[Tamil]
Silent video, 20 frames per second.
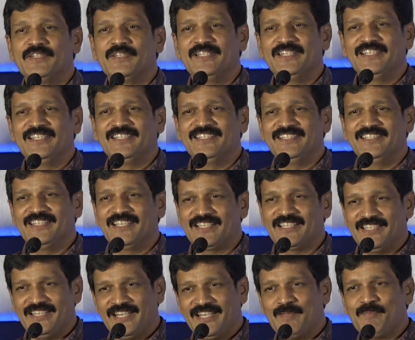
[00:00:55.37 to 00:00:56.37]
வந்து இந்த
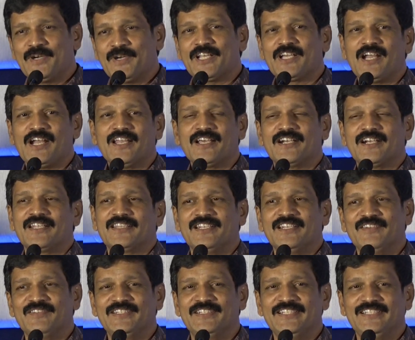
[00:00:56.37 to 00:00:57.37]
இடைப்பட்ட
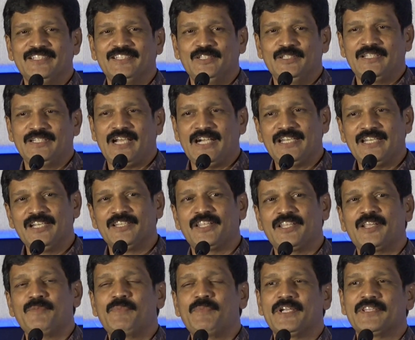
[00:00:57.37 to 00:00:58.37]
காலகட்டத்தில் வந்து கட்டில்
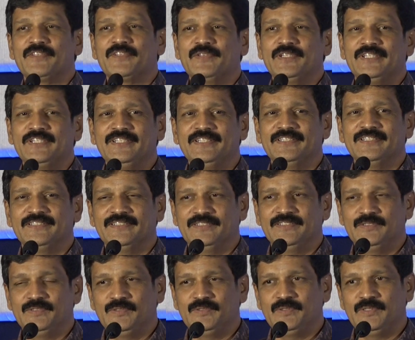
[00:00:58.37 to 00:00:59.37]
திரைப்படத்தை வந்து
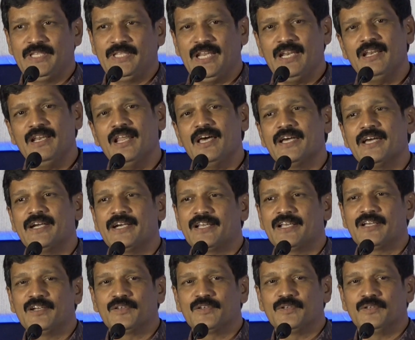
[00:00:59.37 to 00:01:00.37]
எல்லா
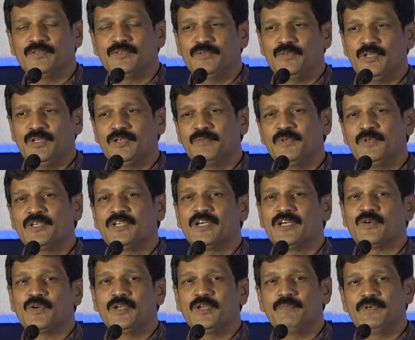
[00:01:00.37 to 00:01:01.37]
இடங்களுக்கும் உலகம் முழுக்க
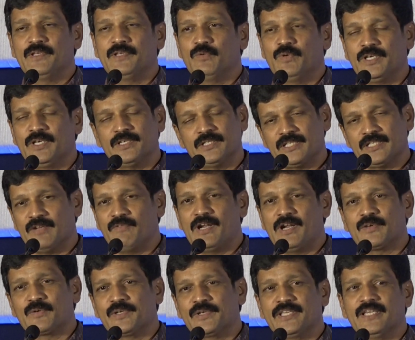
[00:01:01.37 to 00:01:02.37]
கொண்டு போய் உலகத்தில்
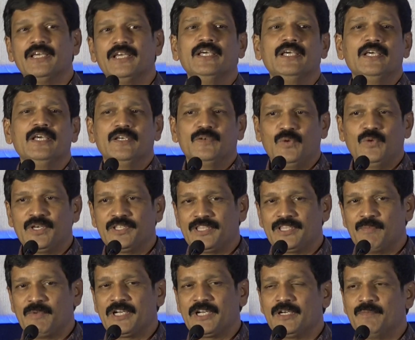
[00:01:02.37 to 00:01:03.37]
வாழக்கூடிய உலக
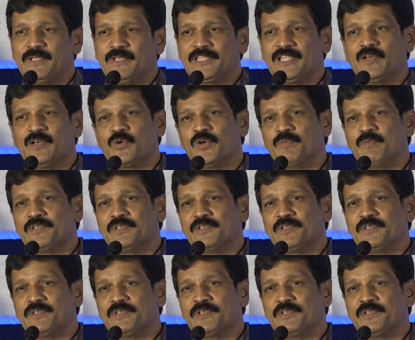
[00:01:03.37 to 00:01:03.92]
தமிழர்கள் மத்தியில் கொண்டு